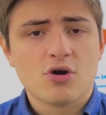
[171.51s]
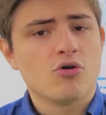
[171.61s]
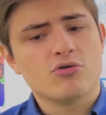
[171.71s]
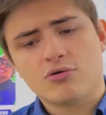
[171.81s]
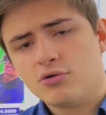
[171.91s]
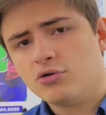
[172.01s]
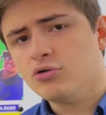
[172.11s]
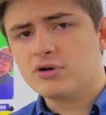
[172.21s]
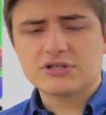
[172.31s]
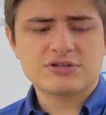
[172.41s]
Ou, o
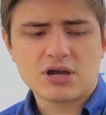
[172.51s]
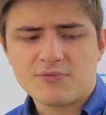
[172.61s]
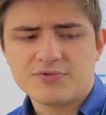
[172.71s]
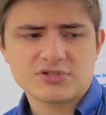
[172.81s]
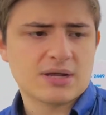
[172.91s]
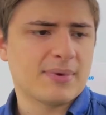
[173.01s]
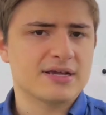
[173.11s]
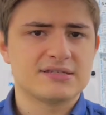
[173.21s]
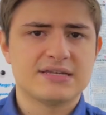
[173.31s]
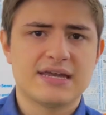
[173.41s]
Lucas, eu sei como funciona a Mega
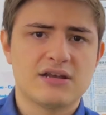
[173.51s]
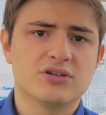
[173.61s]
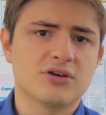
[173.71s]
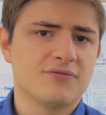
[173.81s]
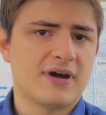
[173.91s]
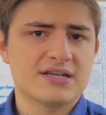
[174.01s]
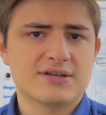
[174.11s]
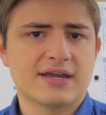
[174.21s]
Sena, a Alta Faça,